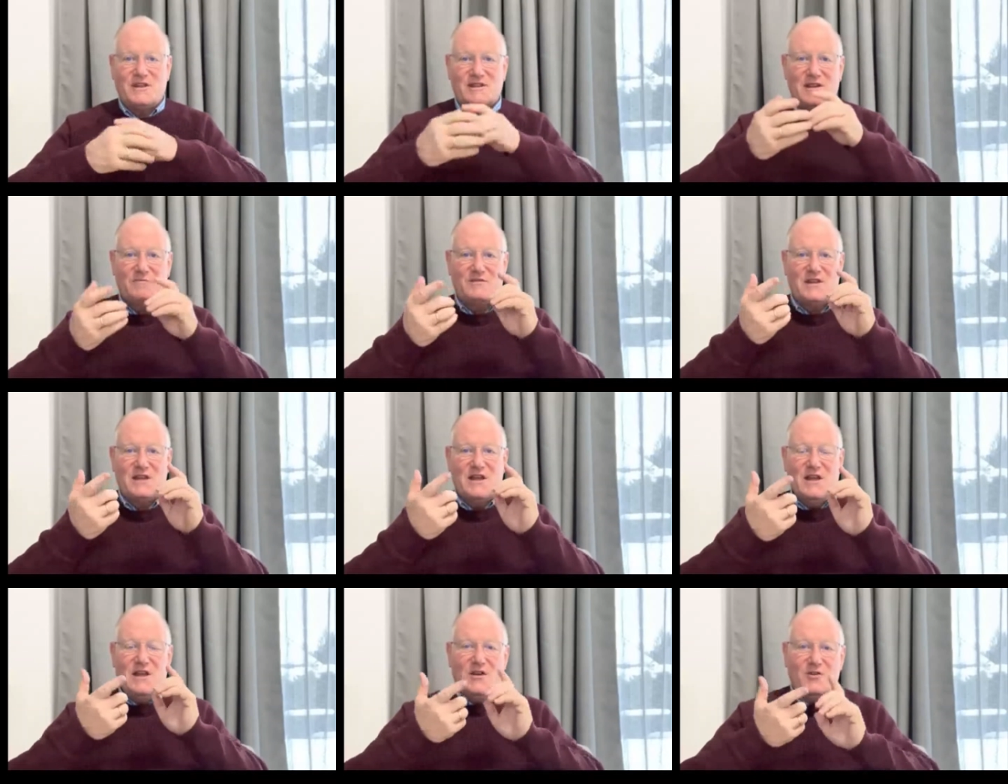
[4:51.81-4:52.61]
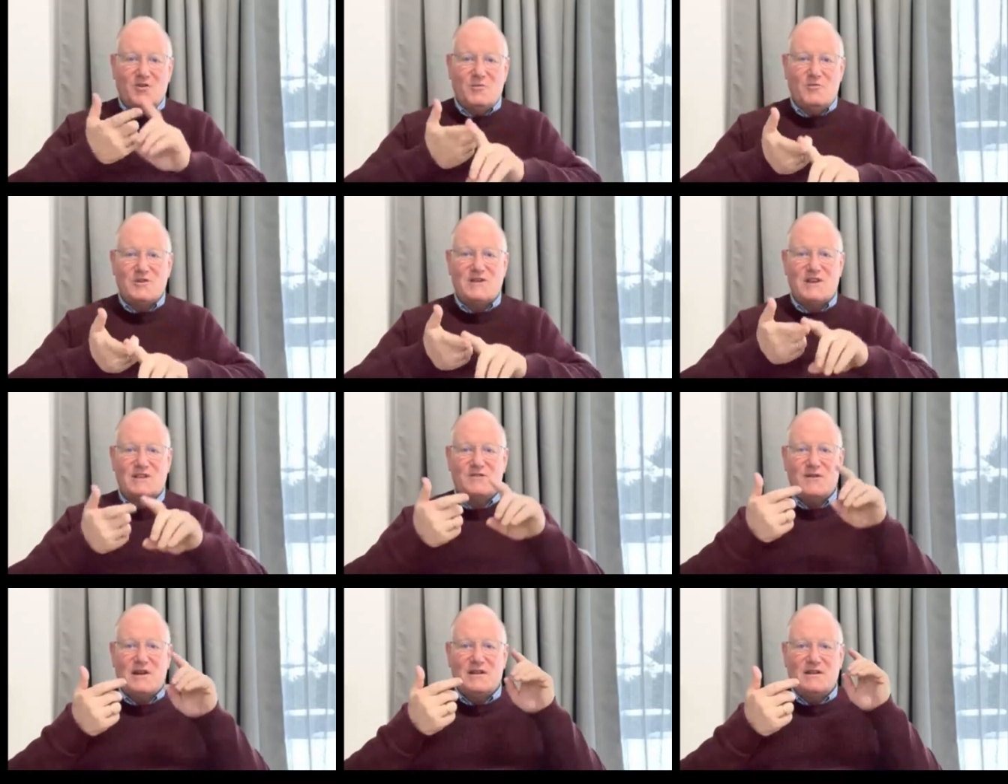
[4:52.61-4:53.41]
d'accepter
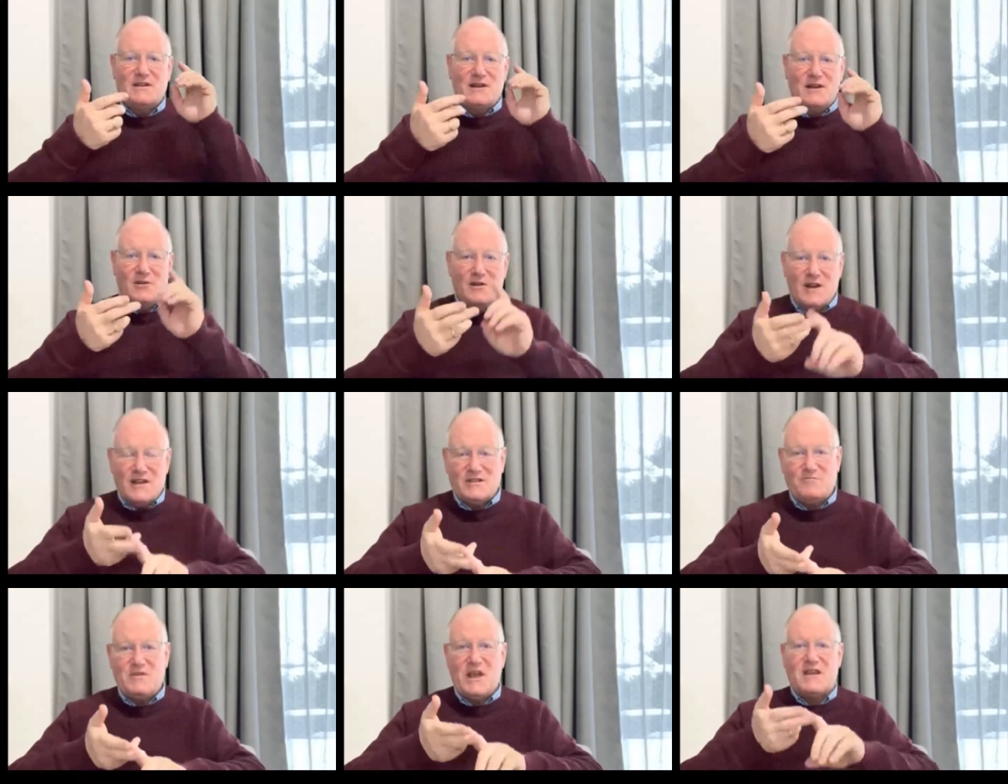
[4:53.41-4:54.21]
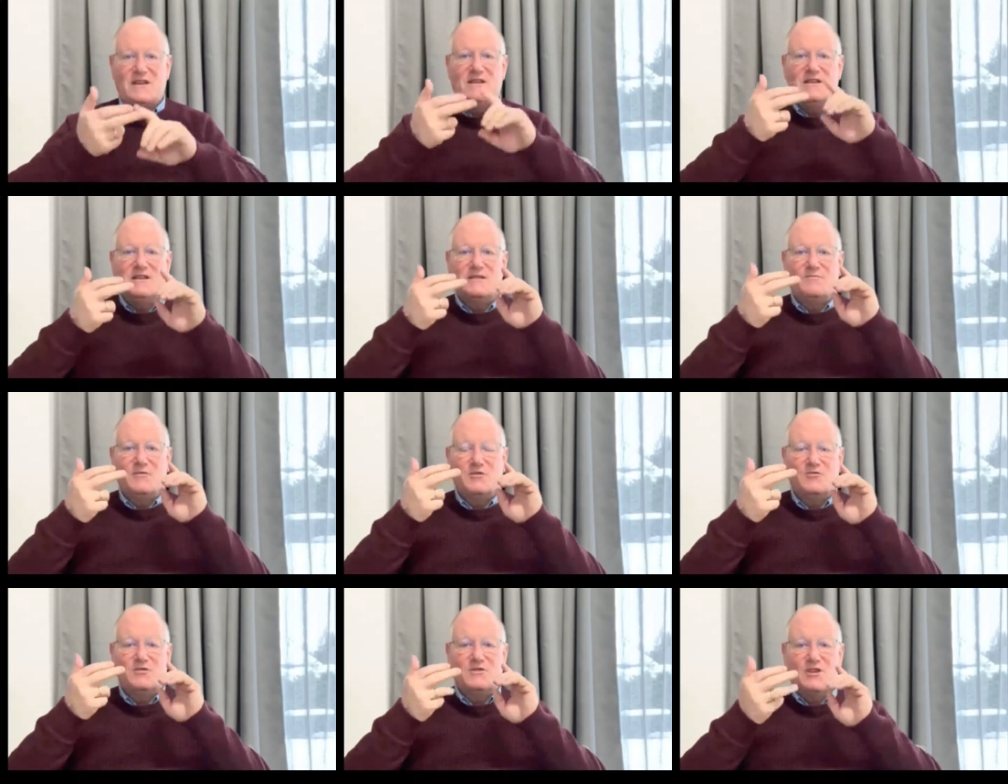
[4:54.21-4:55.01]
l'homosexualité, le
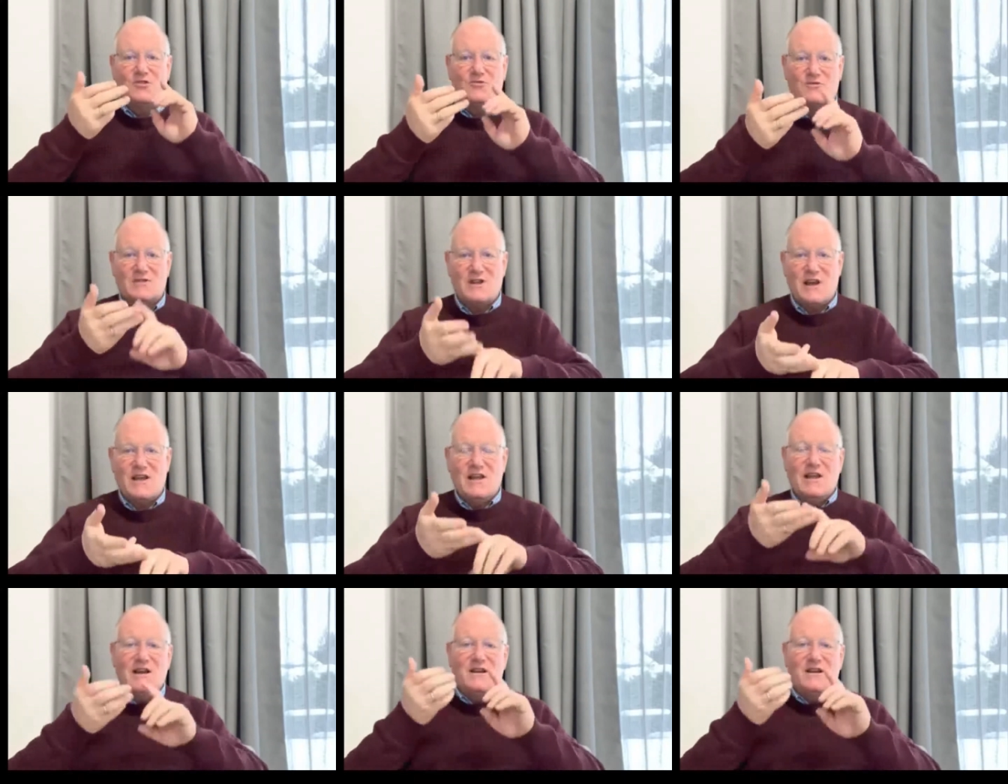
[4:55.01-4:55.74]
lesbianisme, toutes ces choses-là,